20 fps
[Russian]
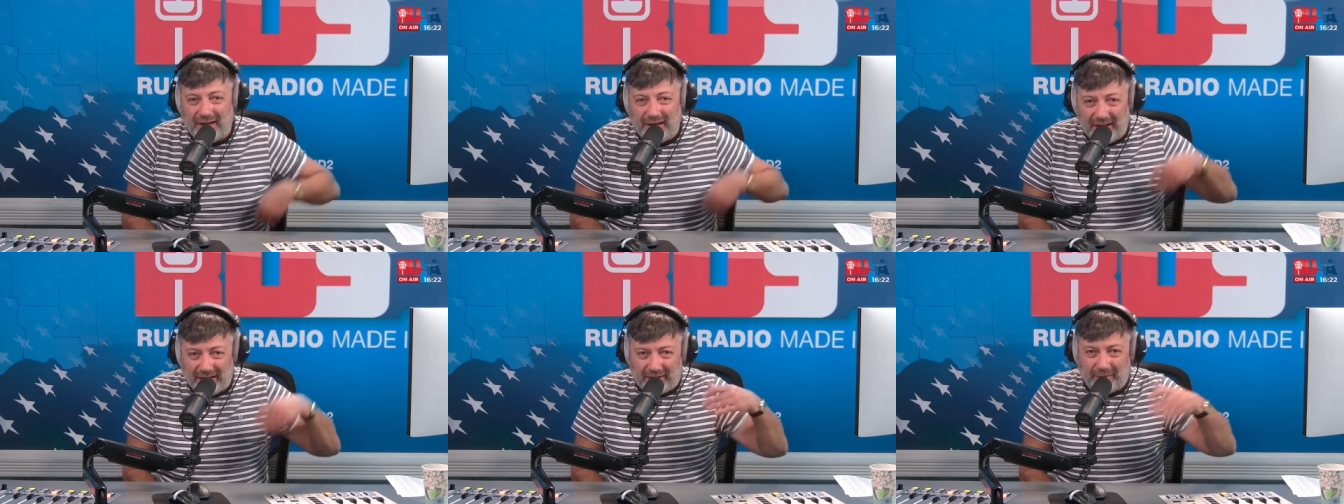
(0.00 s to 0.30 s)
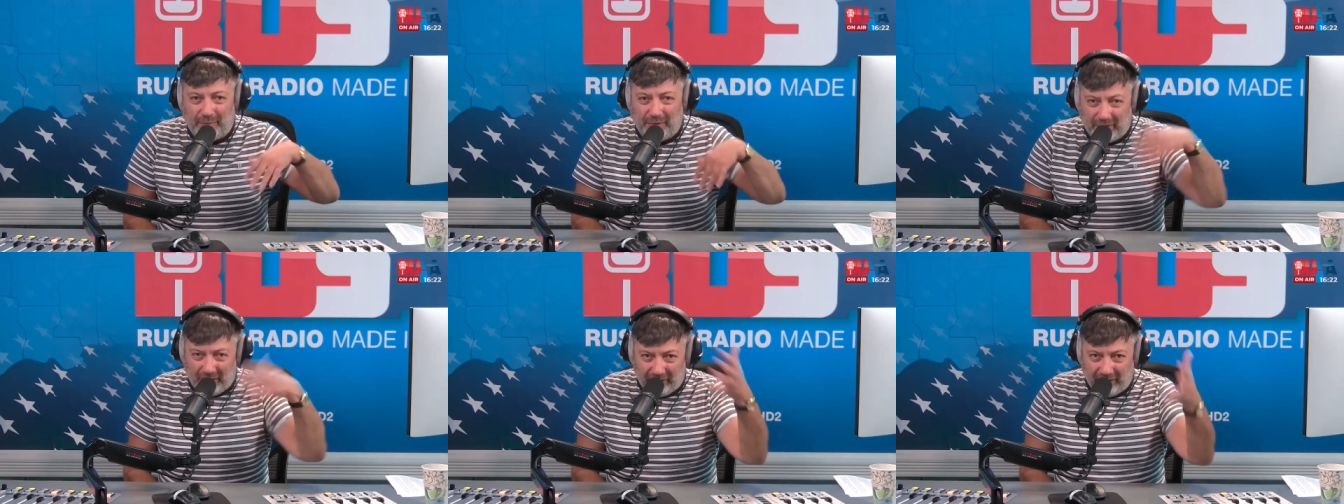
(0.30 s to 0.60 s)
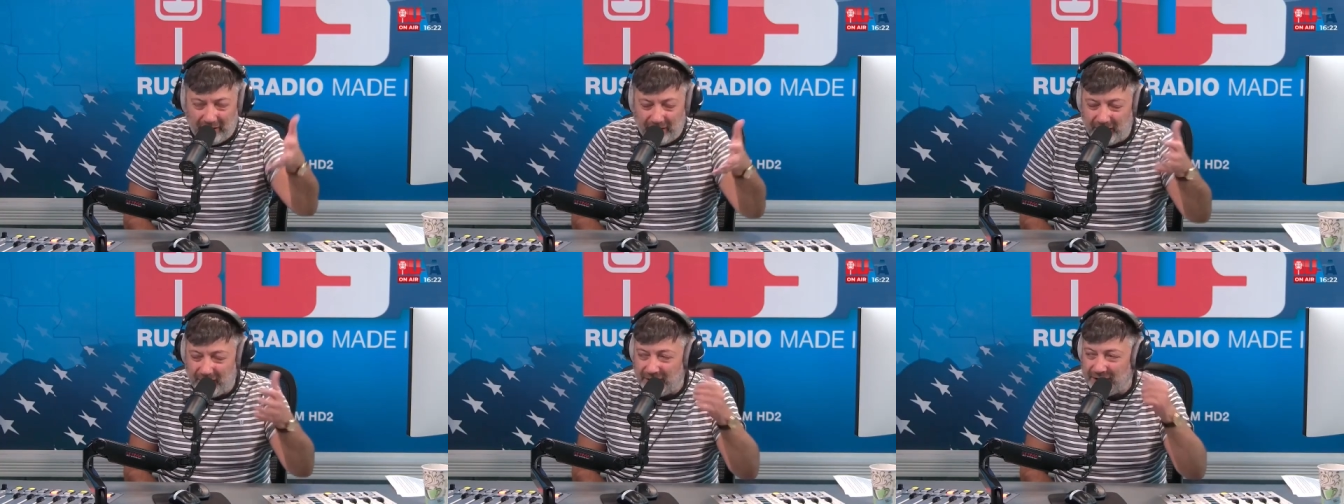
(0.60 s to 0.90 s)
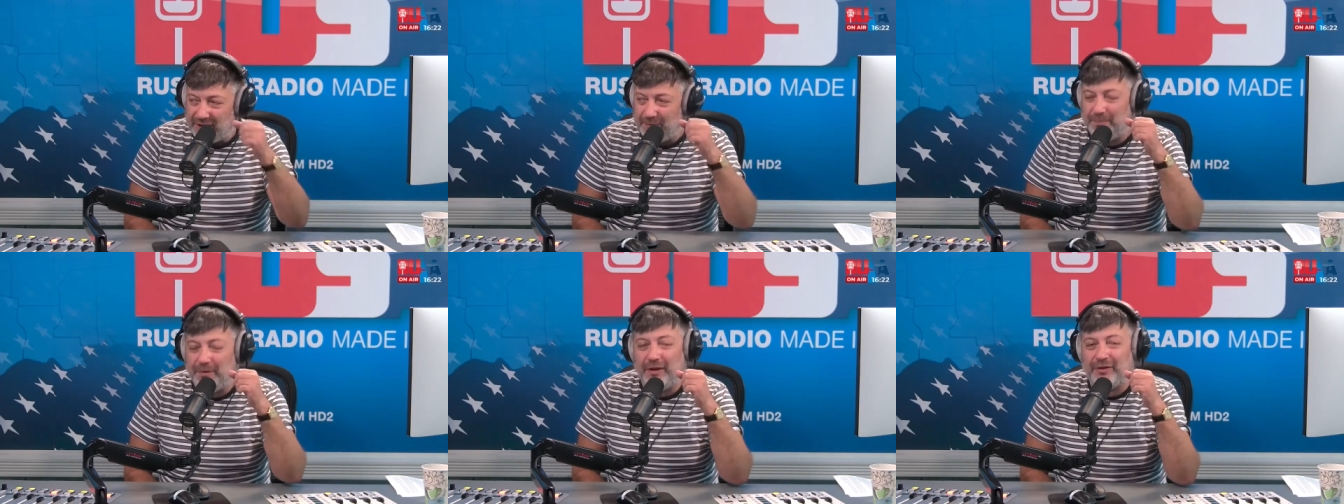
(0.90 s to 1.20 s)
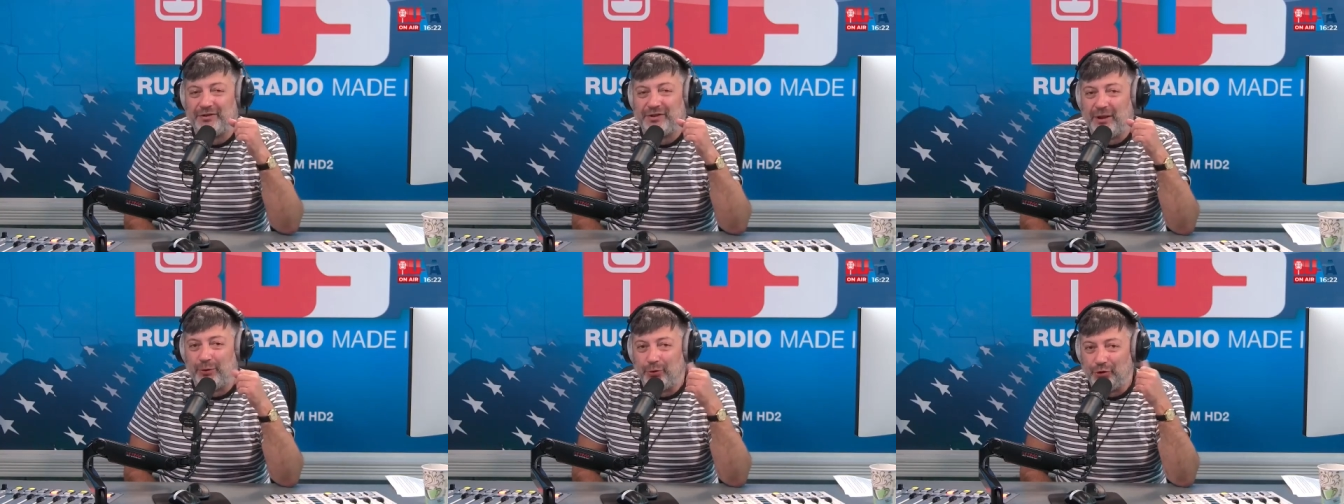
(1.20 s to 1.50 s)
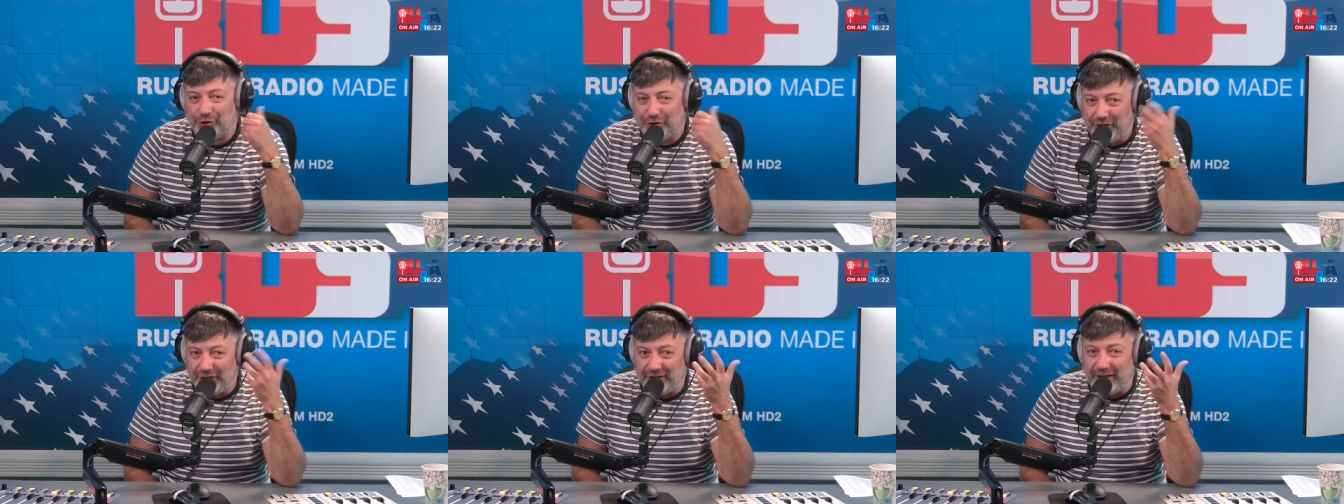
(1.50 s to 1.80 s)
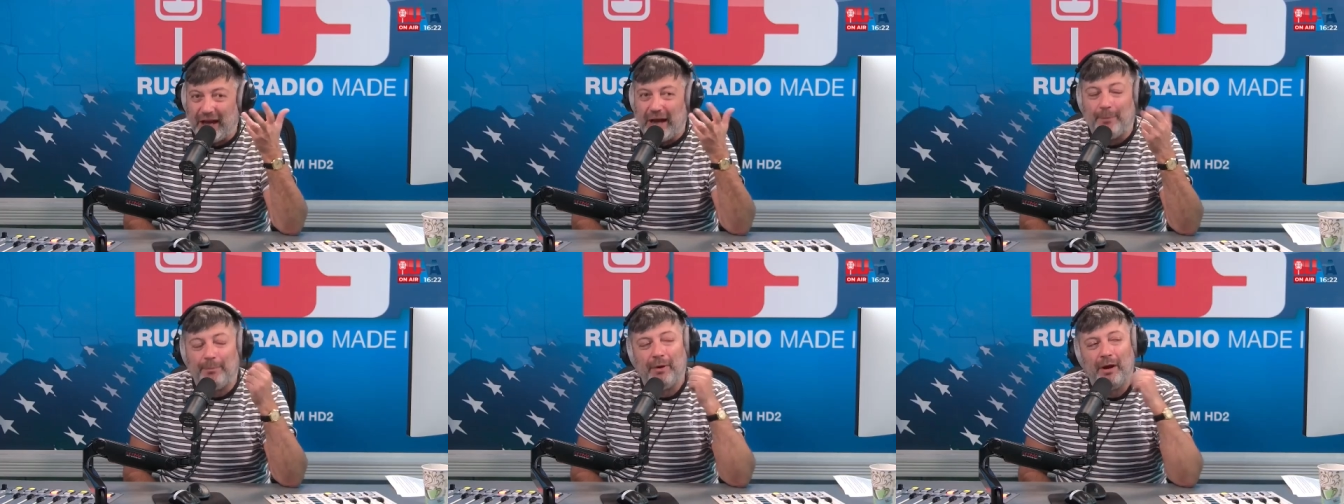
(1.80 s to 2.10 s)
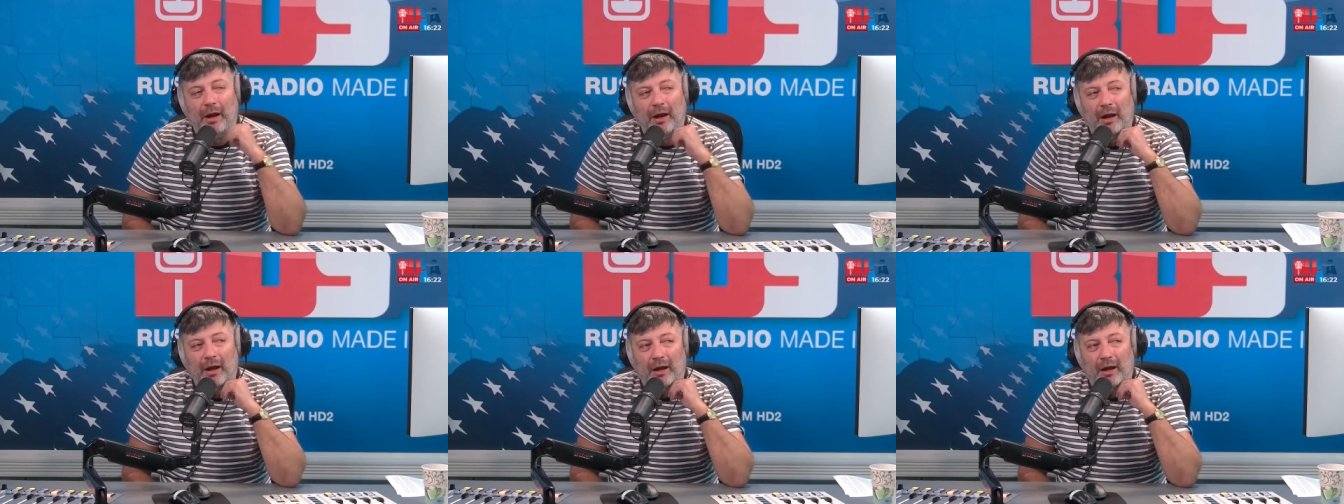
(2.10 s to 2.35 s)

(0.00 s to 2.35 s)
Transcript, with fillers: это мы говорили. Теперь следующий этап –